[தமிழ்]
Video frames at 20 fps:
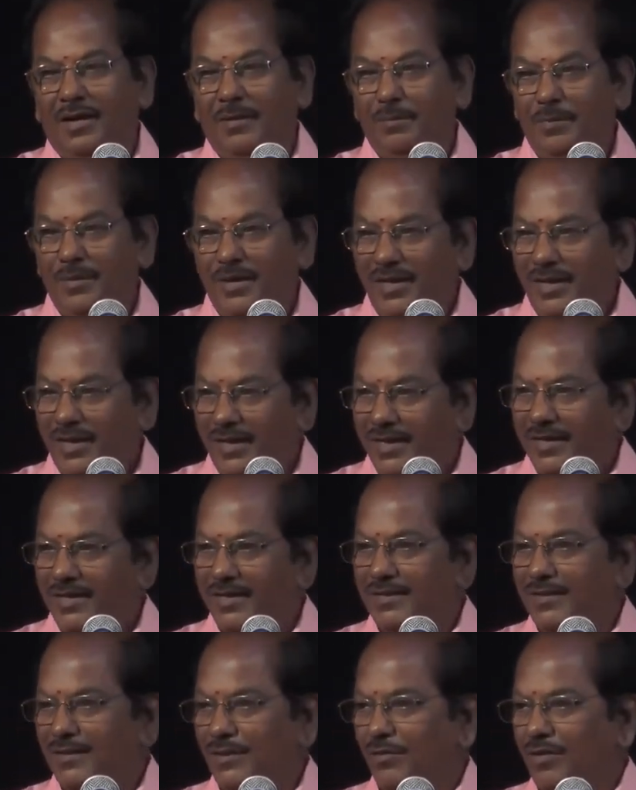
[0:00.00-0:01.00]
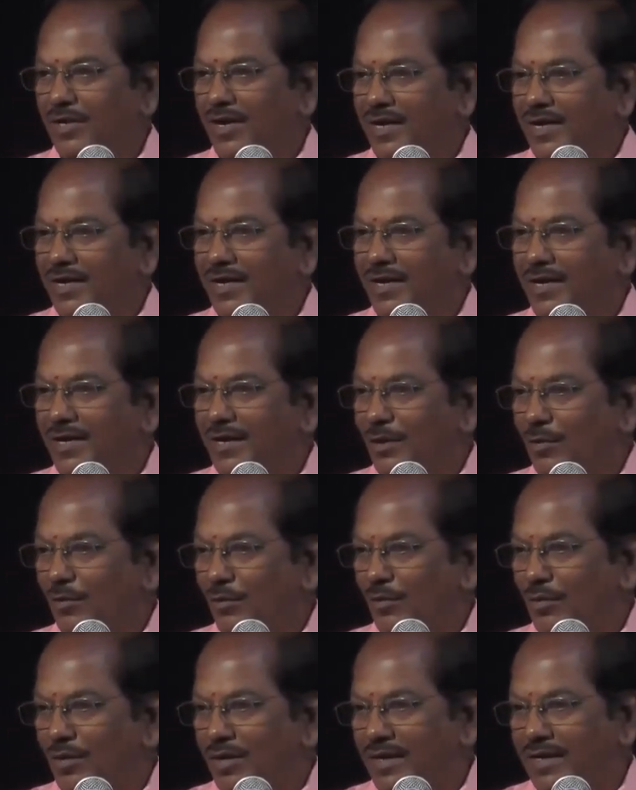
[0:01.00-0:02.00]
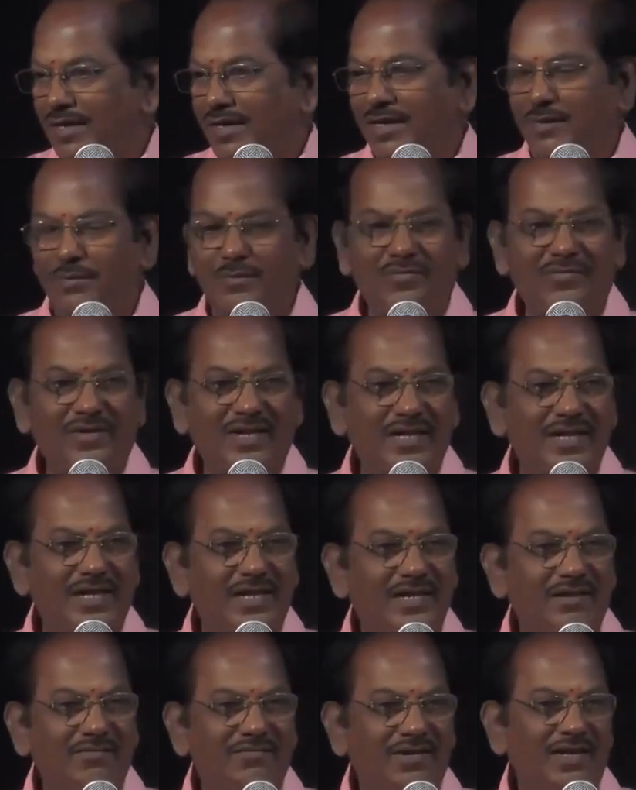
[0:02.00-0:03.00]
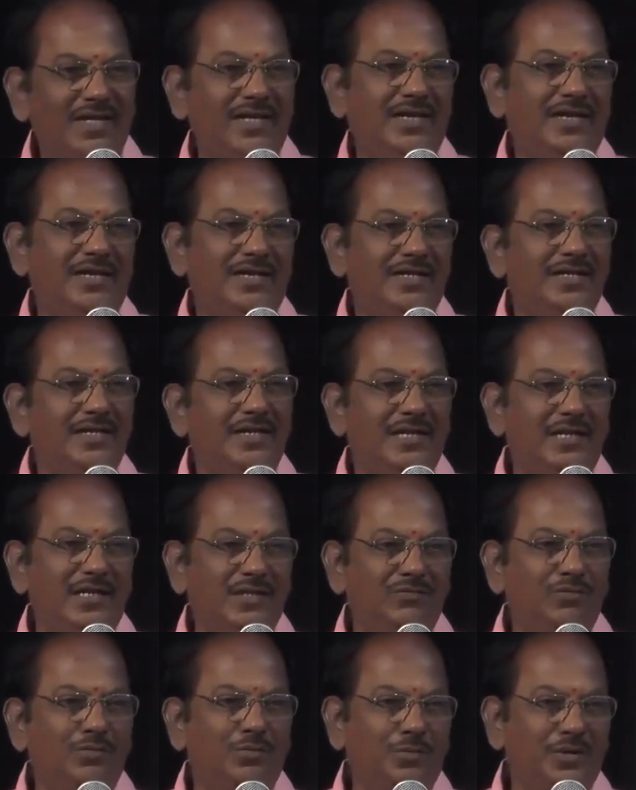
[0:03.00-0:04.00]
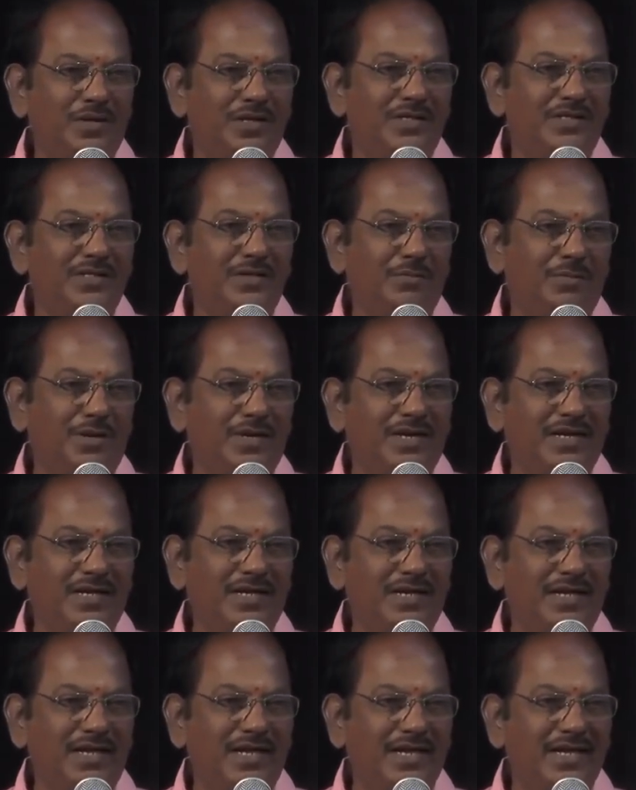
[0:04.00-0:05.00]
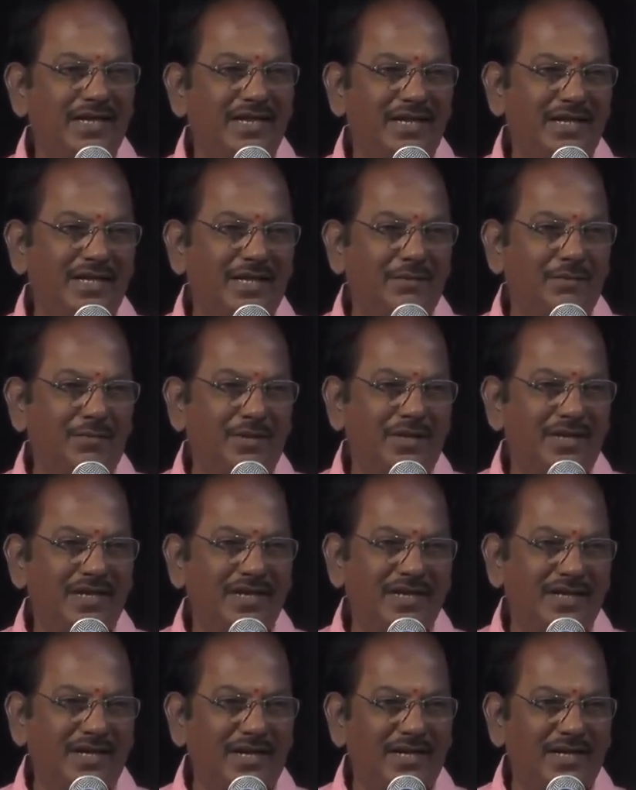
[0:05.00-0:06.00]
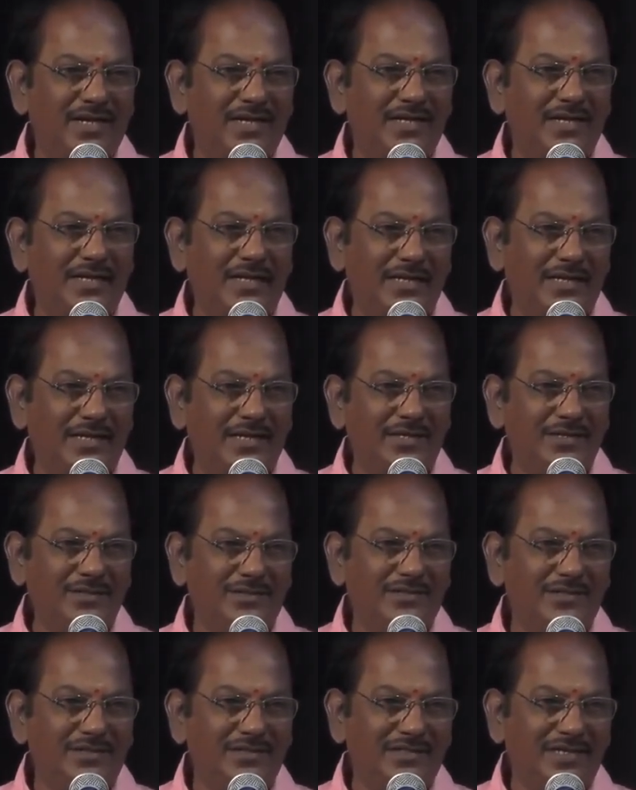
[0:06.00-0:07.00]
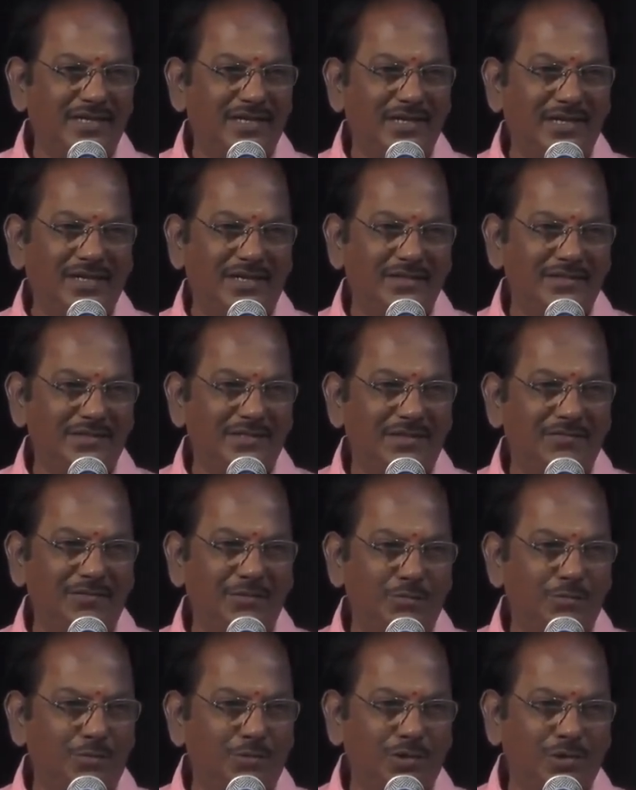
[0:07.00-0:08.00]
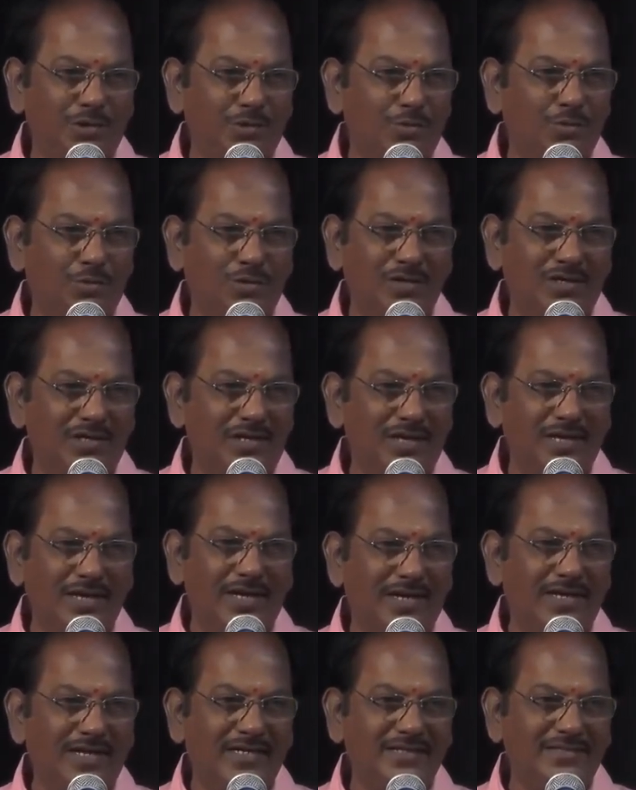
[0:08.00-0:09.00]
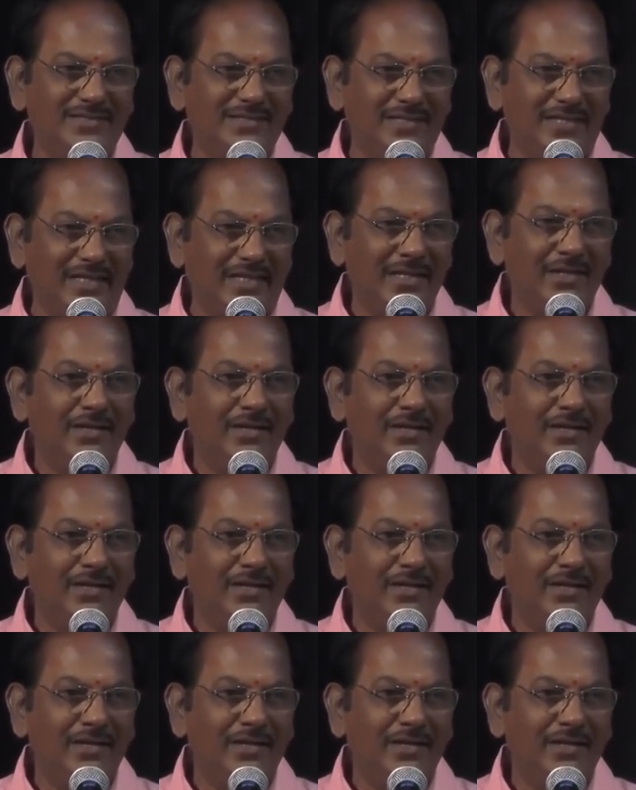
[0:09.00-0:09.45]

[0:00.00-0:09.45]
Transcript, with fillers: அப்படிலாம் இருந்த ஒரு அழகான ஊரில் நம்ம விளையாடின விளையாட்டு இரவு பெய்த மழையிலே ஈர மண்ணை காலையிலே எடுத்து தேங்காய் தெருவி போட்ட ஓட்டிலே அடைத்து